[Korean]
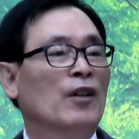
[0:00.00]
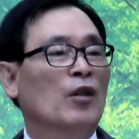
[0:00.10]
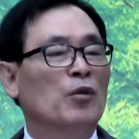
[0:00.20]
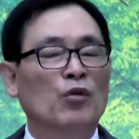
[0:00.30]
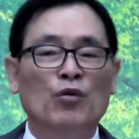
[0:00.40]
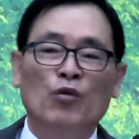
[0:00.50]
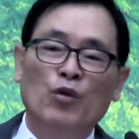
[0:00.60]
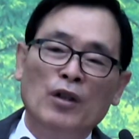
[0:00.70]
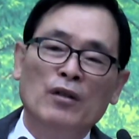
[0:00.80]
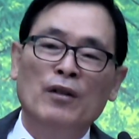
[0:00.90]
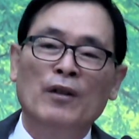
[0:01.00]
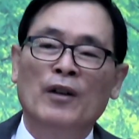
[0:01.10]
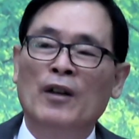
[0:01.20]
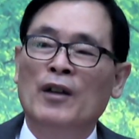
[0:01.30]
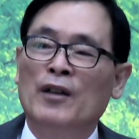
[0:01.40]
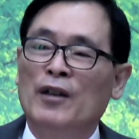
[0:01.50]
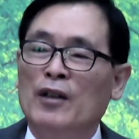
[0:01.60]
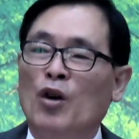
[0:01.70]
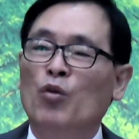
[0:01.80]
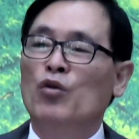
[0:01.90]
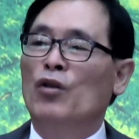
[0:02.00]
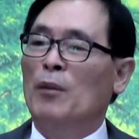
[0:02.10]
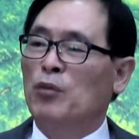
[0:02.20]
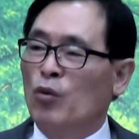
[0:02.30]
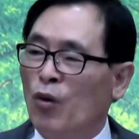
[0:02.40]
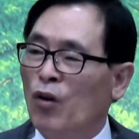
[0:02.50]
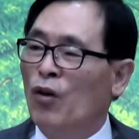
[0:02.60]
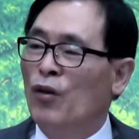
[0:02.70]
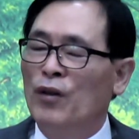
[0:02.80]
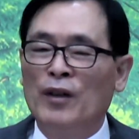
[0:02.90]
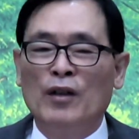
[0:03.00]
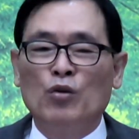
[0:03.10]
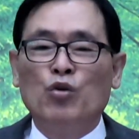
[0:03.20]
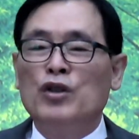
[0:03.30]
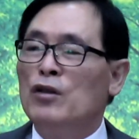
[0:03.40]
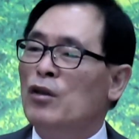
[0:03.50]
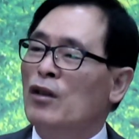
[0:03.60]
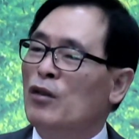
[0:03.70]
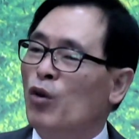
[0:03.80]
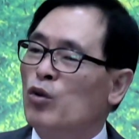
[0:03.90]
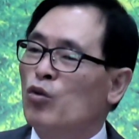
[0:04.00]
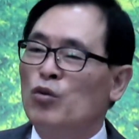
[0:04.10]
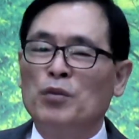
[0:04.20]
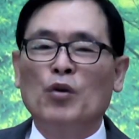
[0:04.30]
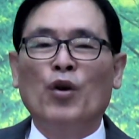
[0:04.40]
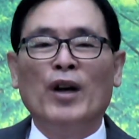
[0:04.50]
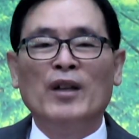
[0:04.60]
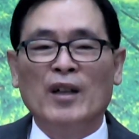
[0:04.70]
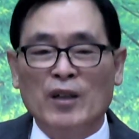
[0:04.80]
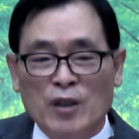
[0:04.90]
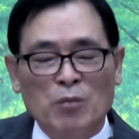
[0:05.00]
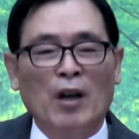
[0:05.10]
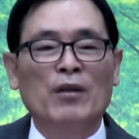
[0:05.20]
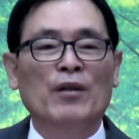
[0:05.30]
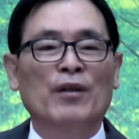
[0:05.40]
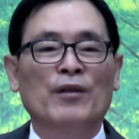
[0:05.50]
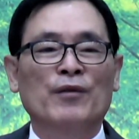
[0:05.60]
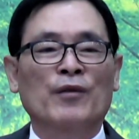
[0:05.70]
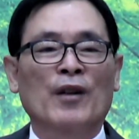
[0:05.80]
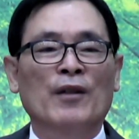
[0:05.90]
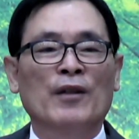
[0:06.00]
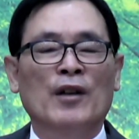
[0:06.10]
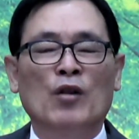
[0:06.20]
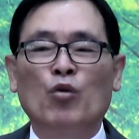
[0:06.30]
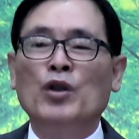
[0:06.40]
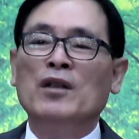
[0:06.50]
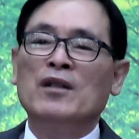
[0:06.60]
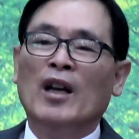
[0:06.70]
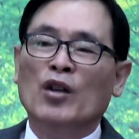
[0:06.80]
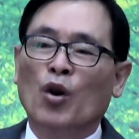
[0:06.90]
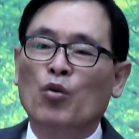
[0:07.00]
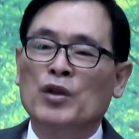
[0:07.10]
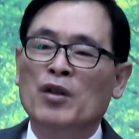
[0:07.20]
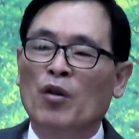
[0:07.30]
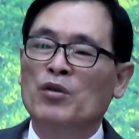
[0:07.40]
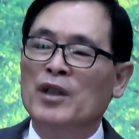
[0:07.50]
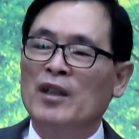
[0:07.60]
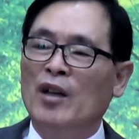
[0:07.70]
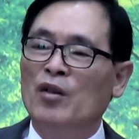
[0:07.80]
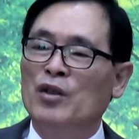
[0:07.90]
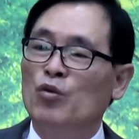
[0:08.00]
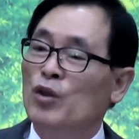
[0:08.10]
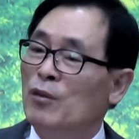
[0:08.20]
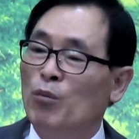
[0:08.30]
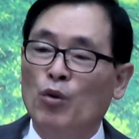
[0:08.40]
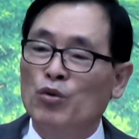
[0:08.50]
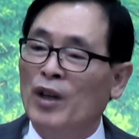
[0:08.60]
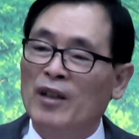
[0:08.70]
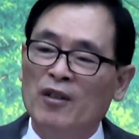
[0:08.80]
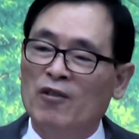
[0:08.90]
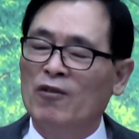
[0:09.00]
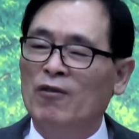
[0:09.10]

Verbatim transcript: 여러분 우리는 겨울을 앞두고 육신적인 월동 준비도 해야 되겠지만 우리 인생의 겨울이 언제 되는지 우리는 모르잖아요.